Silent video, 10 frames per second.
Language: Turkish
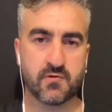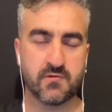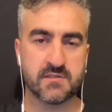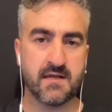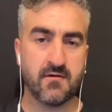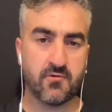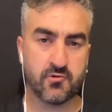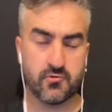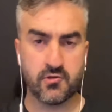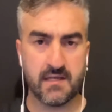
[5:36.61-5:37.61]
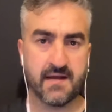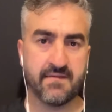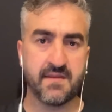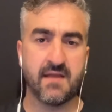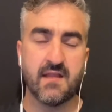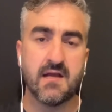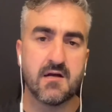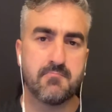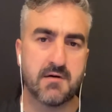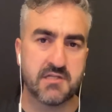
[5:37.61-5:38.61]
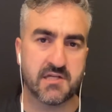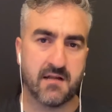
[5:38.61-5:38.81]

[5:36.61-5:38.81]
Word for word: O yüzden o, öte yandan Barış